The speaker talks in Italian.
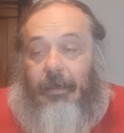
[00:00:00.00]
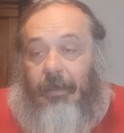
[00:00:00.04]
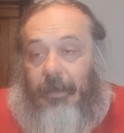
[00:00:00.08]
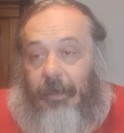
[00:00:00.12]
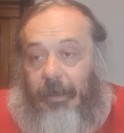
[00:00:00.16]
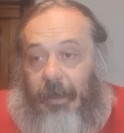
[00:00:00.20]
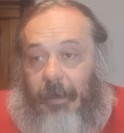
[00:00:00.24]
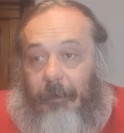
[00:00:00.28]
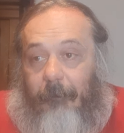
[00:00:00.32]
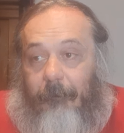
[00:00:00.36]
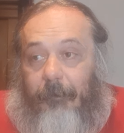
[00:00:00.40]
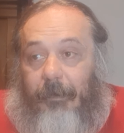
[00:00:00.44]

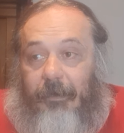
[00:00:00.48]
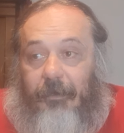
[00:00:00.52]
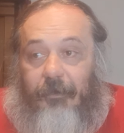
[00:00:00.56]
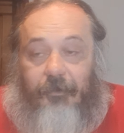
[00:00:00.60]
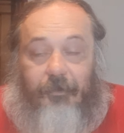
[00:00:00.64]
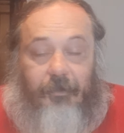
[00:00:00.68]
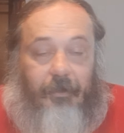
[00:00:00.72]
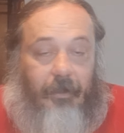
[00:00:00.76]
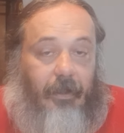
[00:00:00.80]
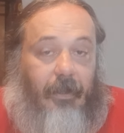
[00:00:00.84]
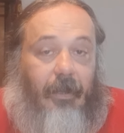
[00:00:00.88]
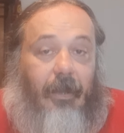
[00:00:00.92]
che
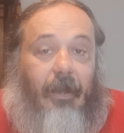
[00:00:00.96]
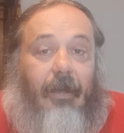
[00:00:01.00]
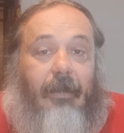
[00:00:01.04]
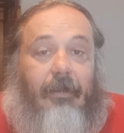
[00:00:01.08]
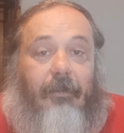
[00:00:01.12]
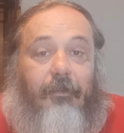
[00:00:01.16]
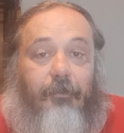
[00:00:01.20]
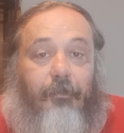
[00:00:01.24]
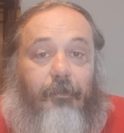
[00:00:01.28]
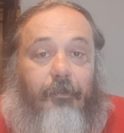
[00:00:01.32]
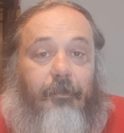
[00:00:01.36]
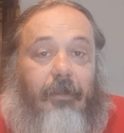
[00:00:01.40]
ambisce a
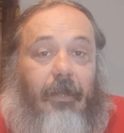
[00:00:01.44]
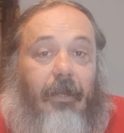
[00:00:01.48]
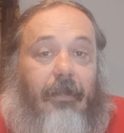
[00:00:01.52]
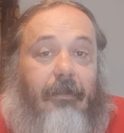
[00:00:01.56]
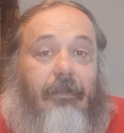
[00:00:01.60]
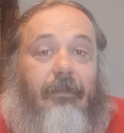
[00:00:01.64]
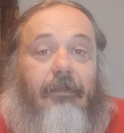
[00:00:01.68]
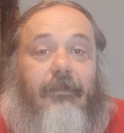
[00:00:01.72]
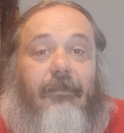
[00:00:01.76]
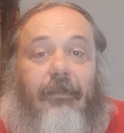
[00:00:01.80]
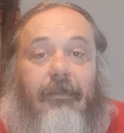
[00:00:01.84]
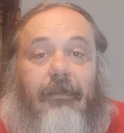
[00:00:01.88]

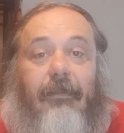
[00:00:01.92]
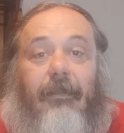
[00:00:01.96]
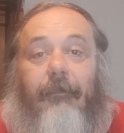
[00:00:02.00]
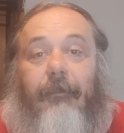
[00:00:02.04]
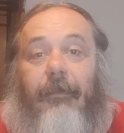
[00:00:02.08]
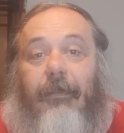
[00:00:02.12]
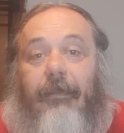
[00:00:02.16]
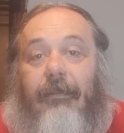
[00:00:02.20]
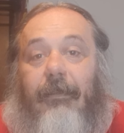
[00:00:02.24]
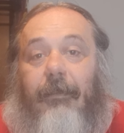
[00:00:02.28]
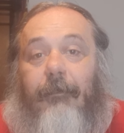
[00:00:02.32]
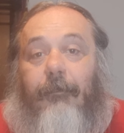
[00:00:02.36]
risultati
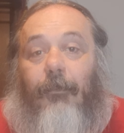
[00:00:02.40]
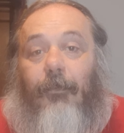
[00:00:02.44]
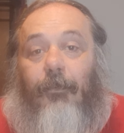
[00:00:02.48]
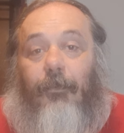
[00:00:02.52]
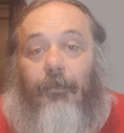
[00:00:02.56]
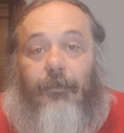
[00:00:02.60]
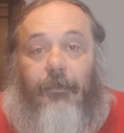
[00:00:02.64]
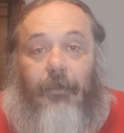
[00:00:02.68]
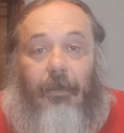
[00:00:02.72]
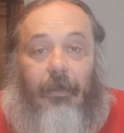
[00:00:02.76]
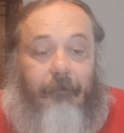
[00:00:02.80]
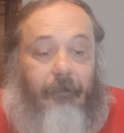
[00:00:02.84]
certamente
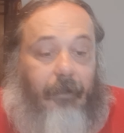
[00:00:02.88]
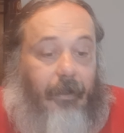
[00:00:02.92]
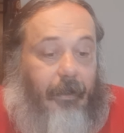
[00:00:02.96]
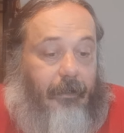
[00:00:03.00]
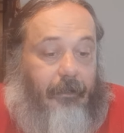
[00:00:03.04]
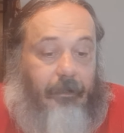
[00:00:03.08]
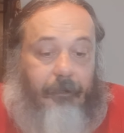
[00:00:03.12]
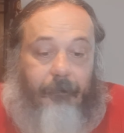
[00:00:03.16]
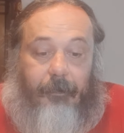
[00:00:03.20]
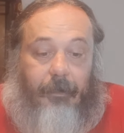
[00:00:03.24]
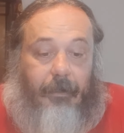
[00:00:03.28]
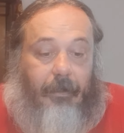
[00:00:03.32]
molto
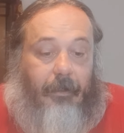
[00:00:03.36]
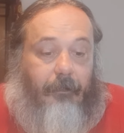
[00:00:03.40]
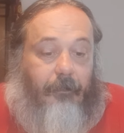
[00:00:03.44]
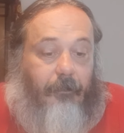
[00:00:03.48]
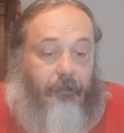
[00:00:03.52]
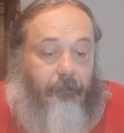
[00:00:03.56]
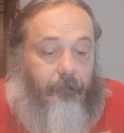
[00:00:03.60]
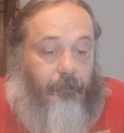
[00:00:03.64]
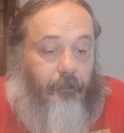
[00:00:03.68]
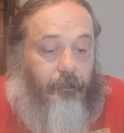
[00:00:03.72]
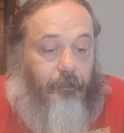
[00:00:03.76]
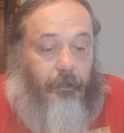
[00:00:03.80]
elevati perché
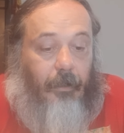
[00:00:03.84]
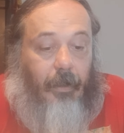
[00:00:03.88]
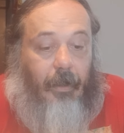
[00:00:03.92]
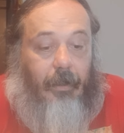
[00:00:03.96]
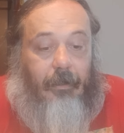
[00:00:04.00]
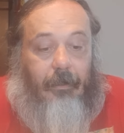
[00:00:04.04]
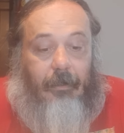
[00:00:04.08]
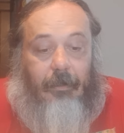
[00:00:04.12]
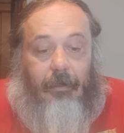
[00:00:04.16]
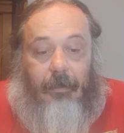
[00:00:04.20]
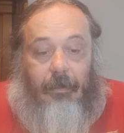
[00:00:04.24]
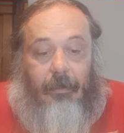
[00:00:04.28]

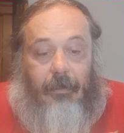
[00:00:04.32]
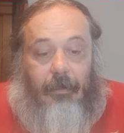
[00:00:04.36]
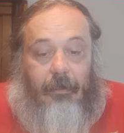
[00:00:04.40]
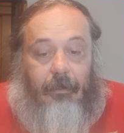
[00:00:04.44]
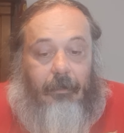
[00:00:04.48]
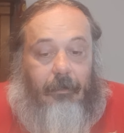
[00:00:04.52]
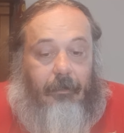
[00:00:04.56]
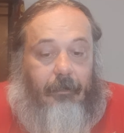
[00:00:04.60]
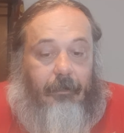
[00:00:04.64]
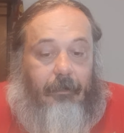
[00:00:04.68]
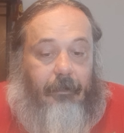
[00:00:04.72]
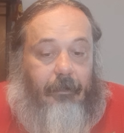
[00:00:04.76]
comunque
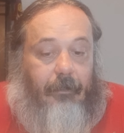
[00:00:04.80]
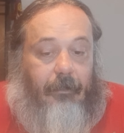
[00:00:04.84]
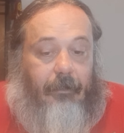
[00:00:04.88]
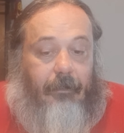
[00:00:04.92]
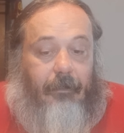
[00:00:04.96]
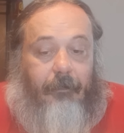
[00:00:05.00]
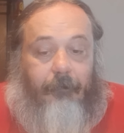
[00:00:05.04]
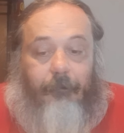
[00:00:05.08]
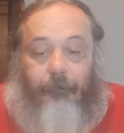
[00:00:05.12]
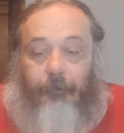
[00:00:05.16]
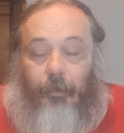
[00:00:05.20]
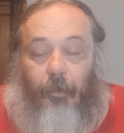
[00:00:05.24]

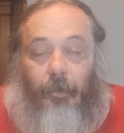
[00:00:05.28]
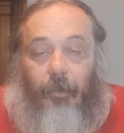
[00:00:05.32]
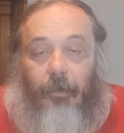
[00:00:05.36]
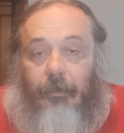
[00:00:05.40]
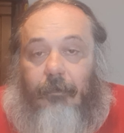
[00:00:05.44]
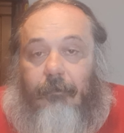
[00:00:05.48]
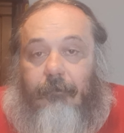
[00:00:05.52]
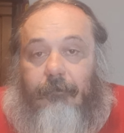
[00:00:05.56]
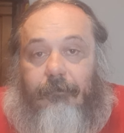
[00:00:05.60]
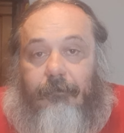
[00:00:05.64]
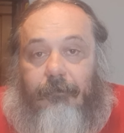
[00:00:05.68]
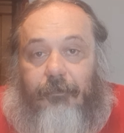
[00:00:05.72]
eh,
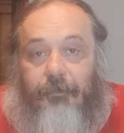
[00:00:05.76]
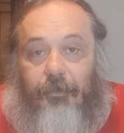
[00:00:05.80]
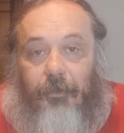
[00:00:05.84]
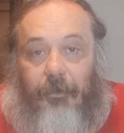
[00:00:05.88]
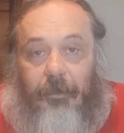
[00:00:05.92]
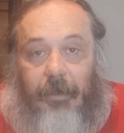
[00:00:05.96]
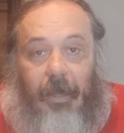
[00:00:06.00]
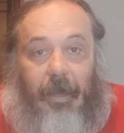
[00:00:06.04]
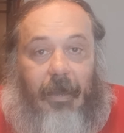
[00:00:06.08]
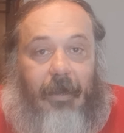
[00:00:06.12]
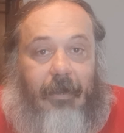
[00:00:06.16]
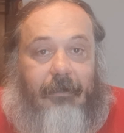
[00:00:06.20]
può
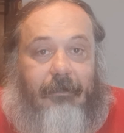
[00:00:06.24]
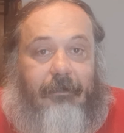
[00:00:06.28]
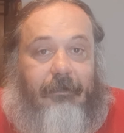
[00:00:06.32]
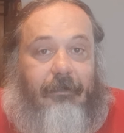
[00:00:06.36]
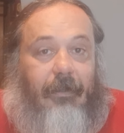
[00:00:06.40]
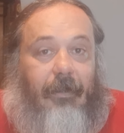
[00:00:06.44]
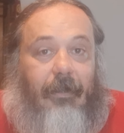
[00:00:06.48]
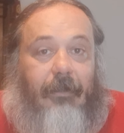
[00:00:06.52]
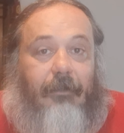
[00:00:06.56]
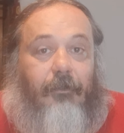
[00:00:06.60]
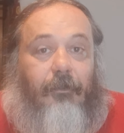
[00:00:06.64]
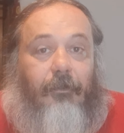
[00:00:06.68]

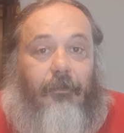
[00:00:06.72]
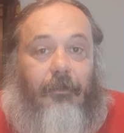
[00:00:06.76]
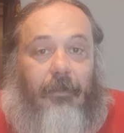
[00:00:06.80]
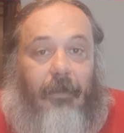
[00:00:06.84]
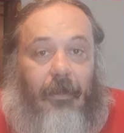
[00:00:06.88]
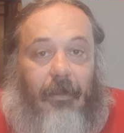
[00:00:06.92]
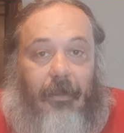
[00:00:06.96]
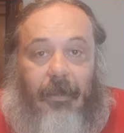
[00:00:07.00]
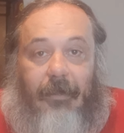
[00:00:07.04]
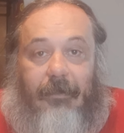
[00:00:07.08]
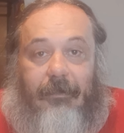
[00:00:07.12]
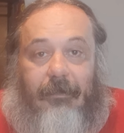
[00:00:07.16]
giocarsela con
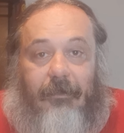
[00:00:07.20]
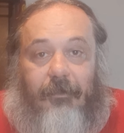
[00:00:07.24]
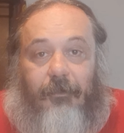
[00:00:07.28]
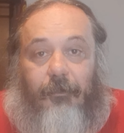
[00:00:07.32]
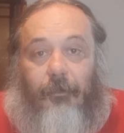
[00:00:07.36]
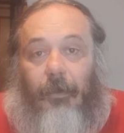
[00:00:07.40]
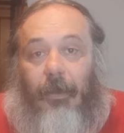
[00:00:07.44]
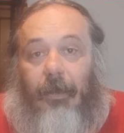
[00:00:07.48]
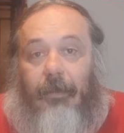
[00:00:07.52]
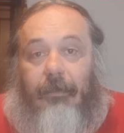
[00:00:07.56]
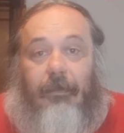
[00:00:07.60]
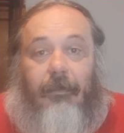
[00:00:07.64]
le altre
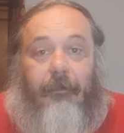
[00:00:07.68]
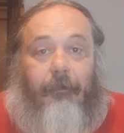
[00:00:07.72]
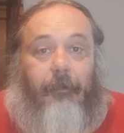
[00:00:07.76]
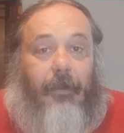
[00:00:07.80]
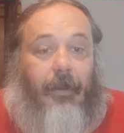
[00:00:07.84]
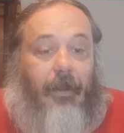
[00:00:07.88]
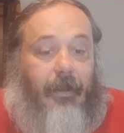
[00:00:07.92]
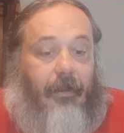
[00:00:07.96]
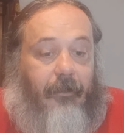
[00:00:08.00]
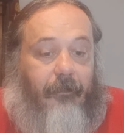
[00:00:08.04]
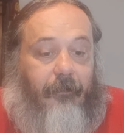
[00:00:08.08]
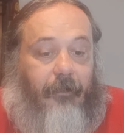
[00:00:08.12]
squadre
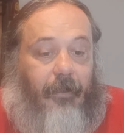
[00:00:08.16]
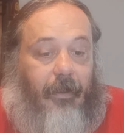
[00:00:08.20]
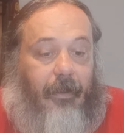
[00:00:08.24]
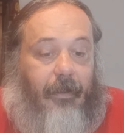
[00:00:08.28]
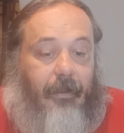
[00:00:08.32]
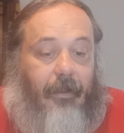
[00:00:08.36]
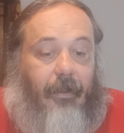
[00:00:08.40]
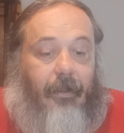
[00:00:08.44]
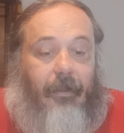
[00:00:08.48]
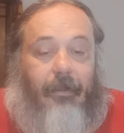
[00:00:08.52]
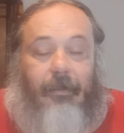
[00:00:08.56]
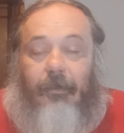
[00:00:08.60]
per
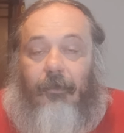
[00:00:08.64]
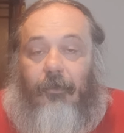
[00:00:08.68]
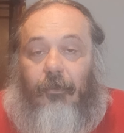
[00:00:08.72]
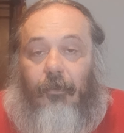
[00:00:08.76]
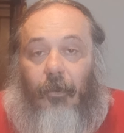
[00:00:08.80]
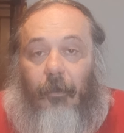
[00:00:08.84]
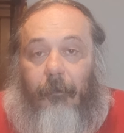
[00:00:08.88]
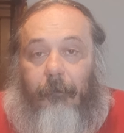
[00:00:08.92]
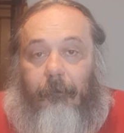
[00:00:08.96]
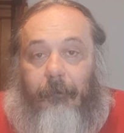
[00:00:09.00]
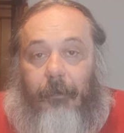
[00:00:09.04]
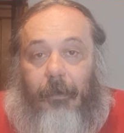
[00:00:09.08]
arrivare in
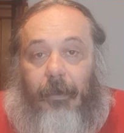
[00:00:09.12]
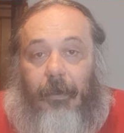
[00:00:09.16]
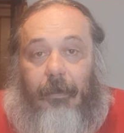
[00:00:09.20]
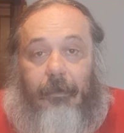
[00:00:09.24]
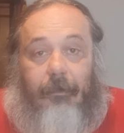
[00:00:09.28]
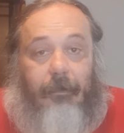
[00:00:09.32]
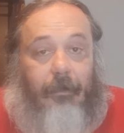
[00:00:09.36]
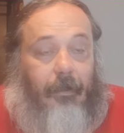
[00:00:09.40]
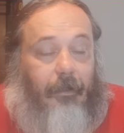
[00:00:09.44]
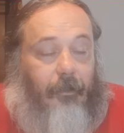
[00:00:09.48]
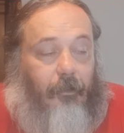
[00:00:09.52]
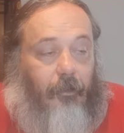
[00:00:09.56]
coppa,
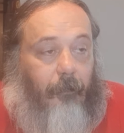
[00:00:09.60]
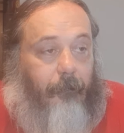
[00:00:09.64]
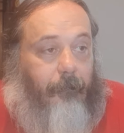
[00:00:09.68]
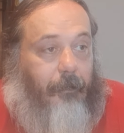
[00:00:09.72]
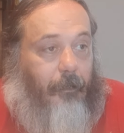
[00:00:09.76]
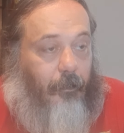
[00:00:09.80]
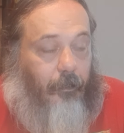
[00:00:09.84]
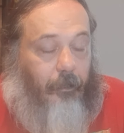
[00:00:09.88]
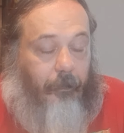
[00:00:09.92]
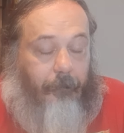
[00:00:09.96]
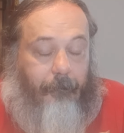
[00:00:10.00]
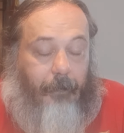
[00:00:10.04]
nelle coppe
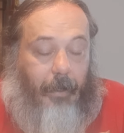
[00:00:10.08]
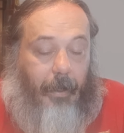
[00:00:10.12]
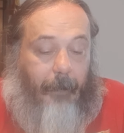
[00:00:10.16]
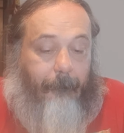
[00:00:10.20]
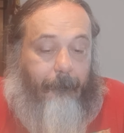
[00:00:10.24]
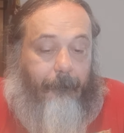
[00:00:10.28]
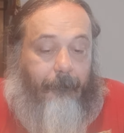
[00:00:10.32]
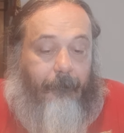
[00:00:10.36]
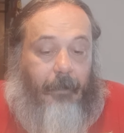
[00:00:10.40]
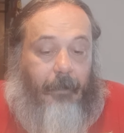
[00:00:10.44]
europee.